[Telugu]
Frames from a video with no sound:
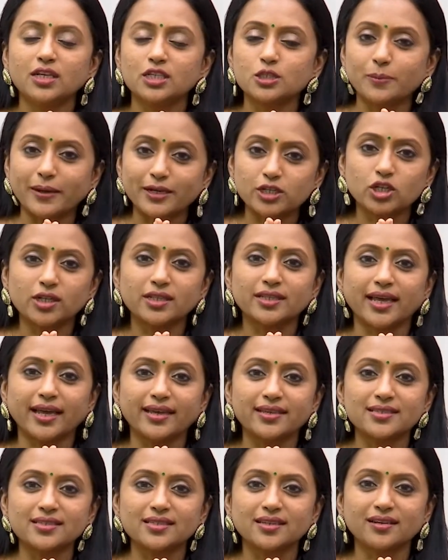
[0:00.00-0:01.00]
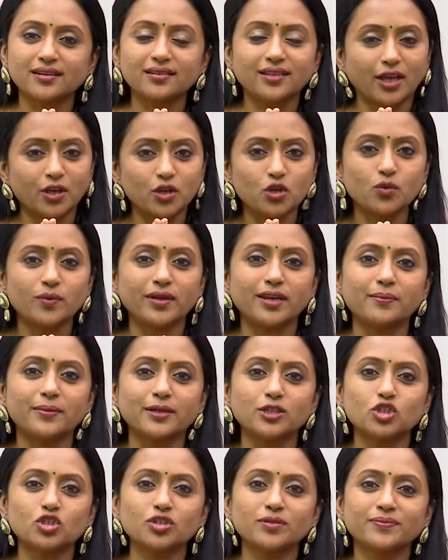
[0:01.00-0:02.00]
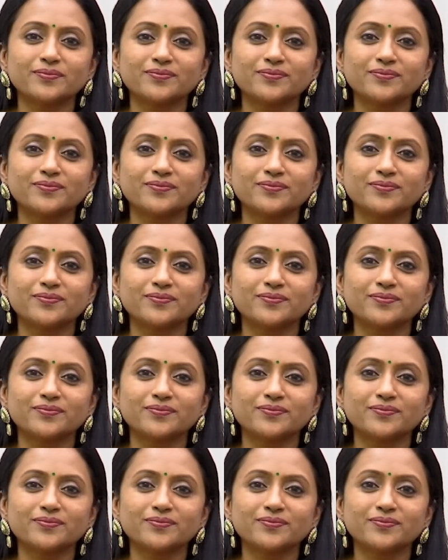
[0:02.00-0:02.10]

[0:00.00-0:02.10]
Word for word: స్పెషల్ థ్యాంక్స్ సార్ థ్యాంక్ యూ వెరీ మచ్